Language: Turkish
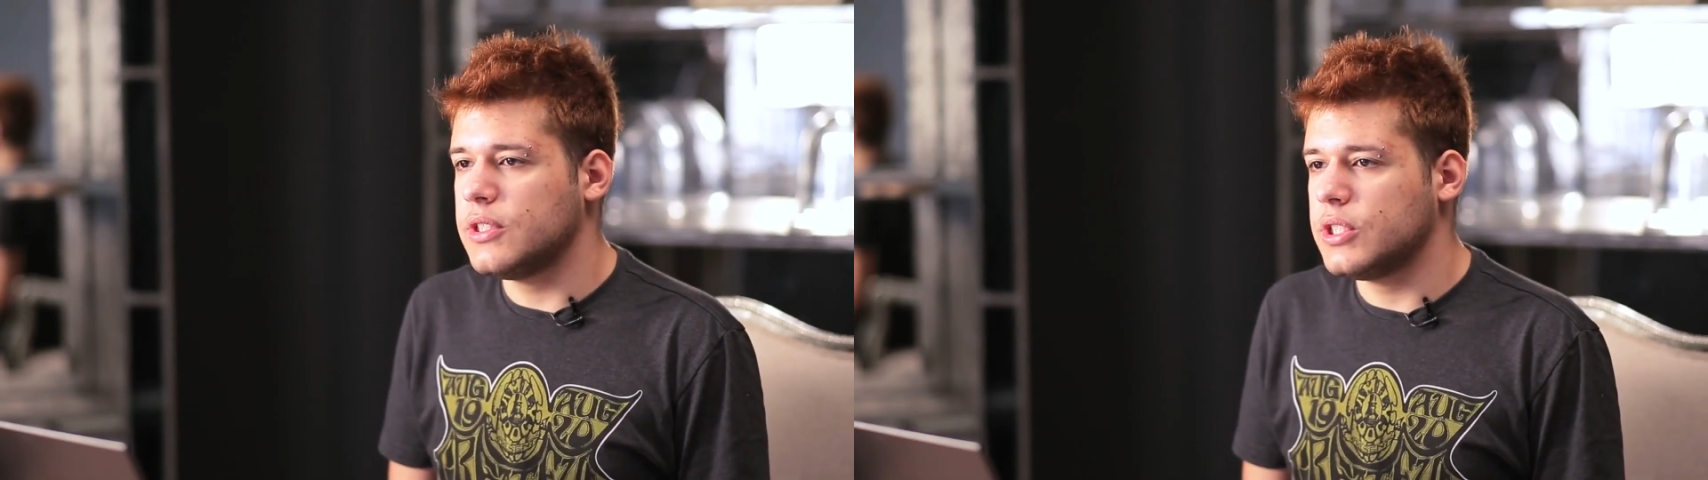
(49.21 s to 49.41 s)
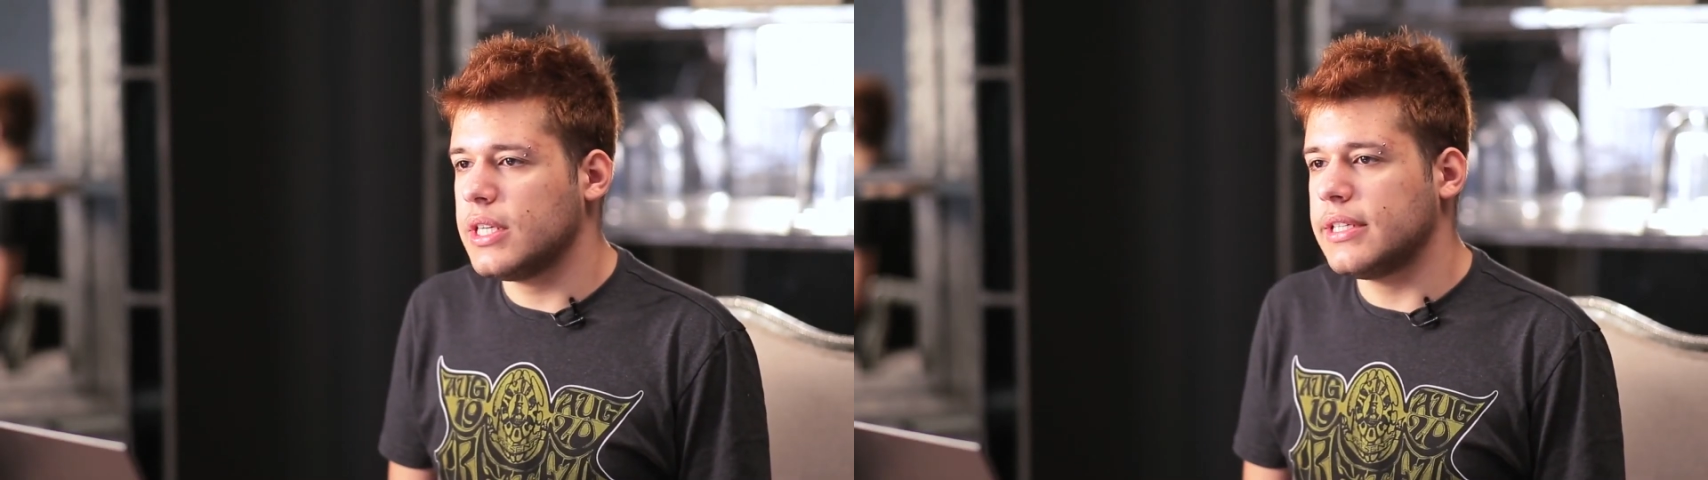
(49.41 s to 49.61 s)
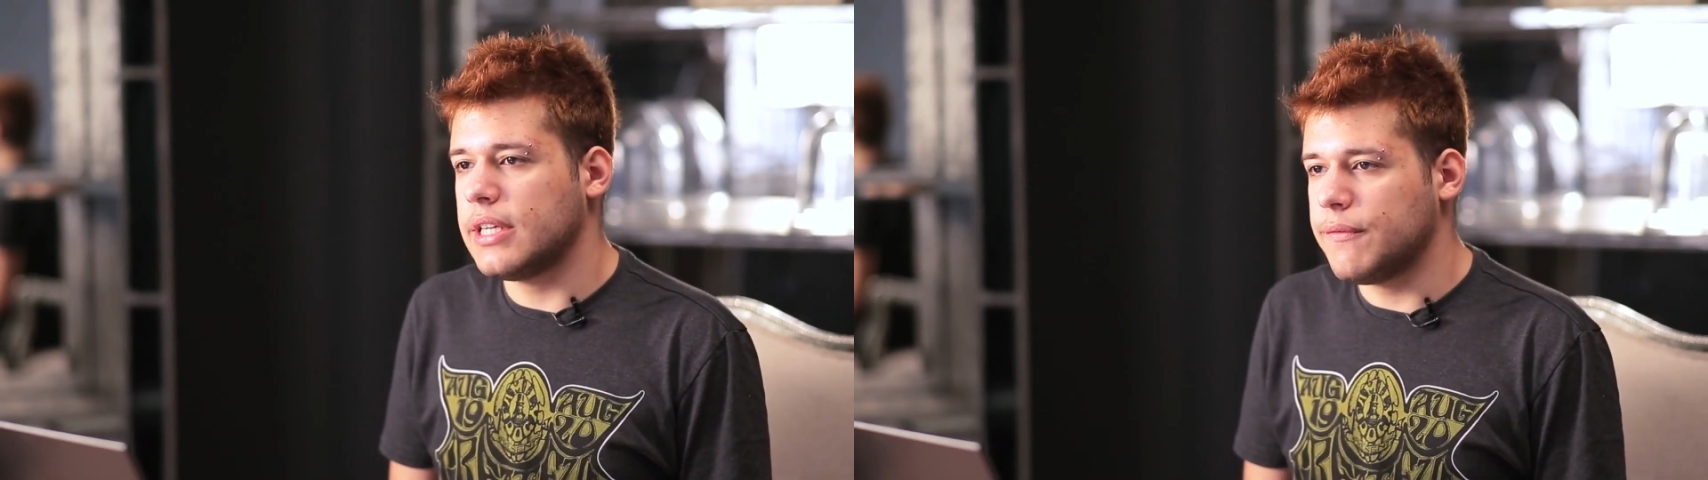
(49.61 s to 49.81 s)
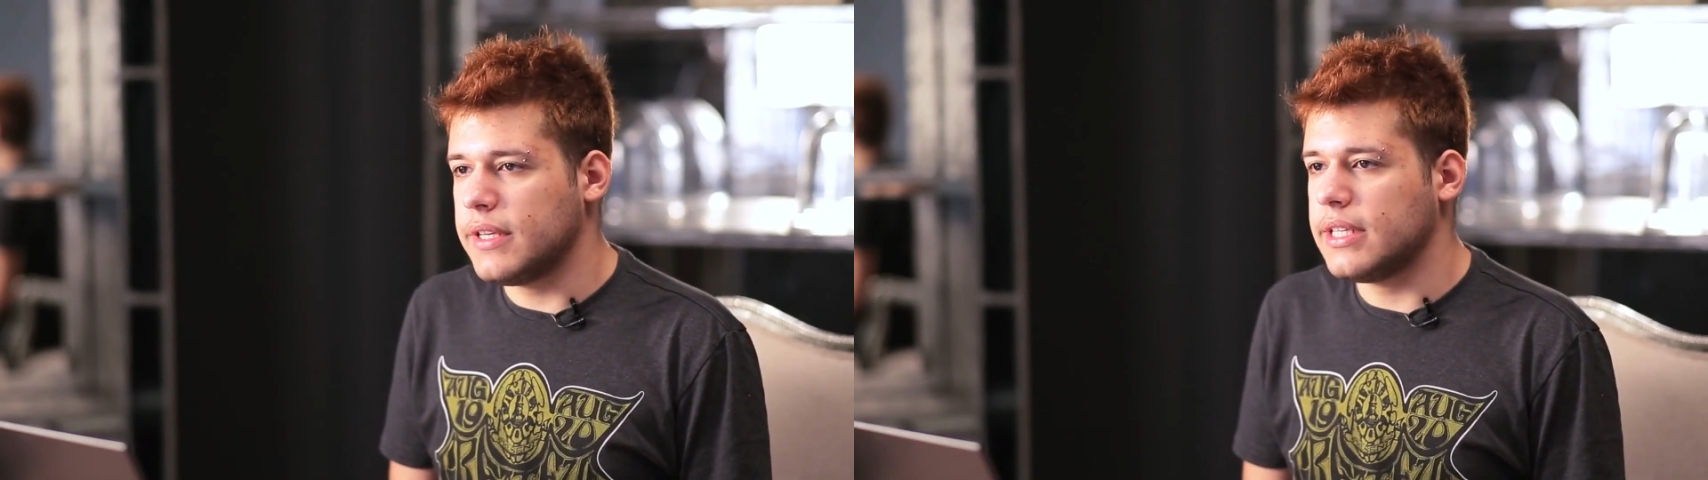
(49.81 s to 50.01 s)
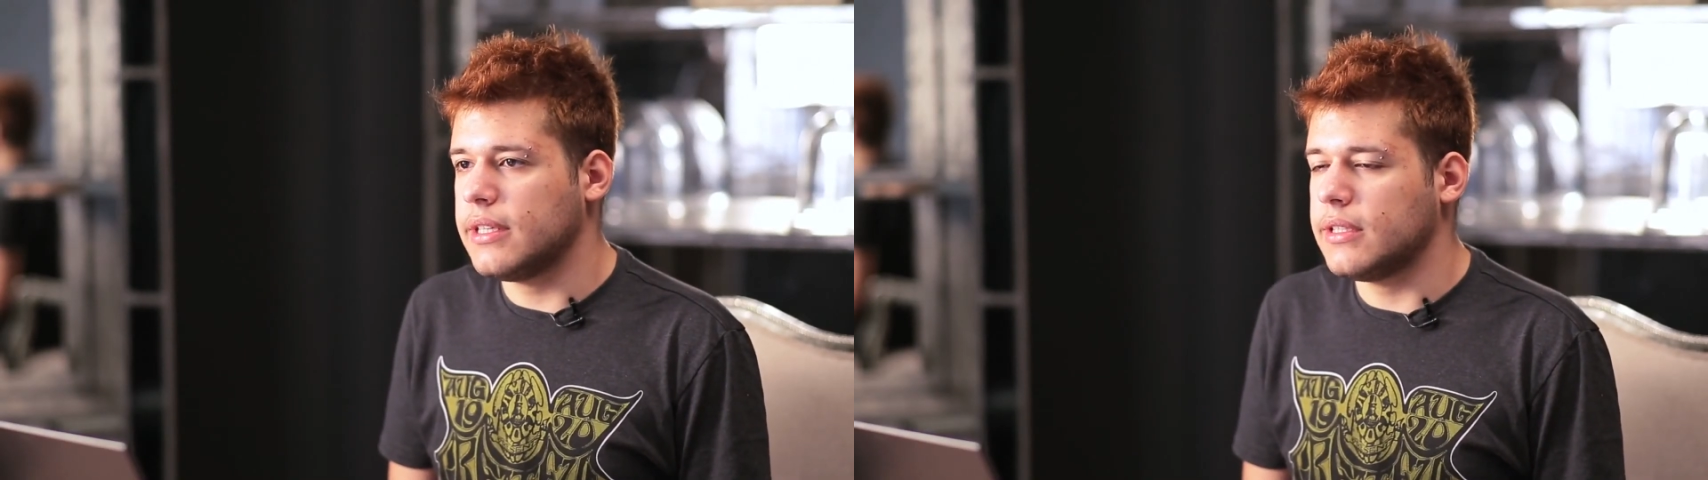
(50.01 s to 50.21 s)
işte
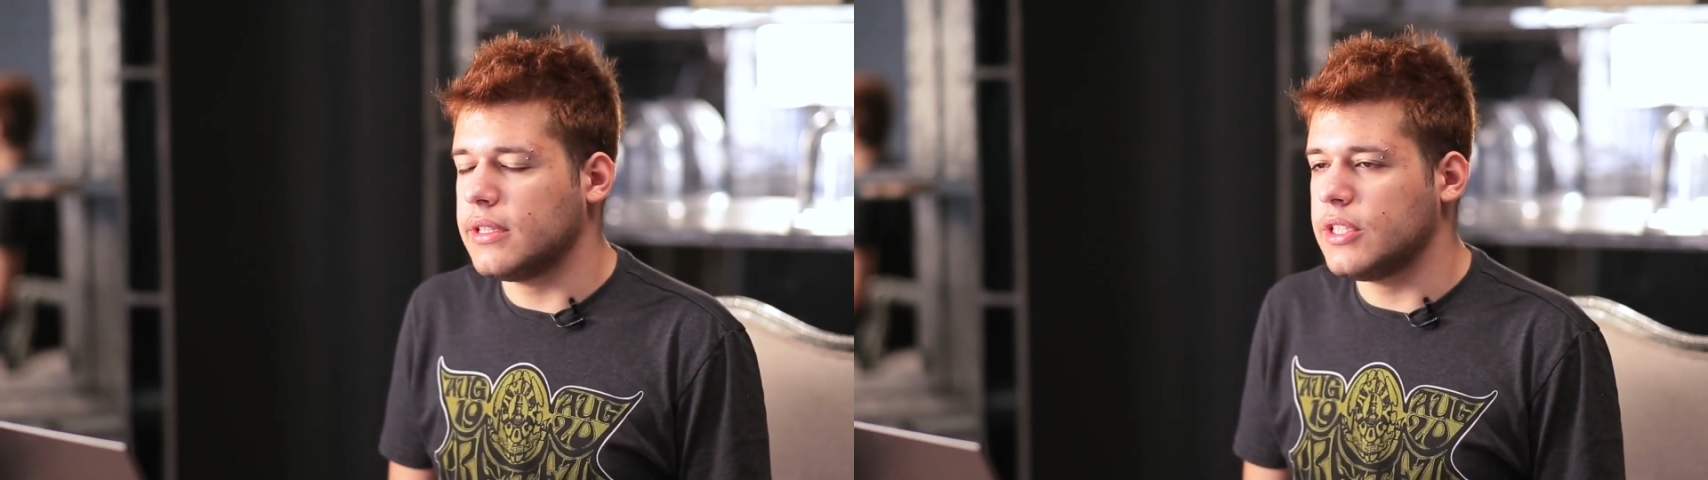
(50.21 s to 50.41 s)
grafik e,